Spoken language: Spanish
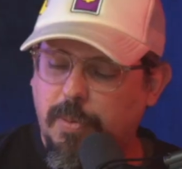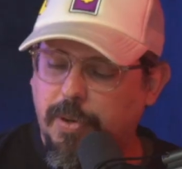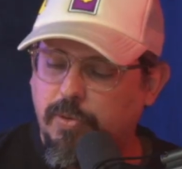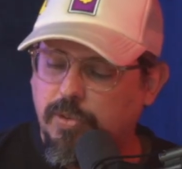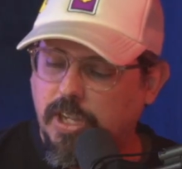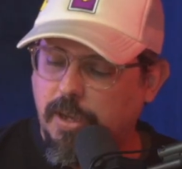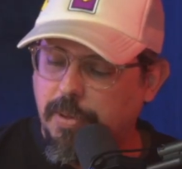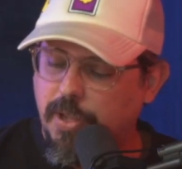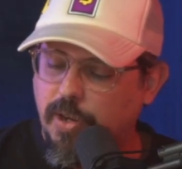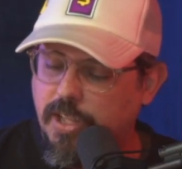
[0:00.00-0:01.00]
pregunta que
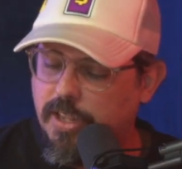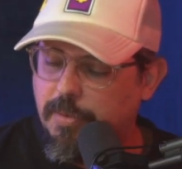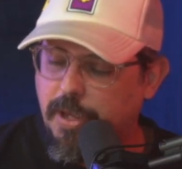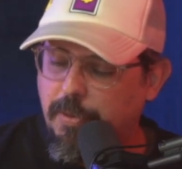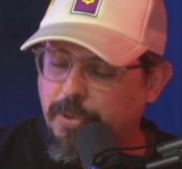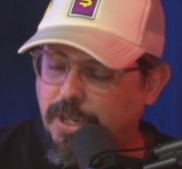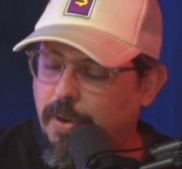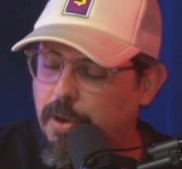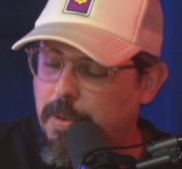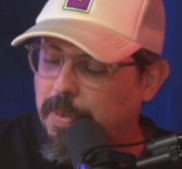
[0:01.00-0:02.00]
me dijo alguien de mi equipo de trabajo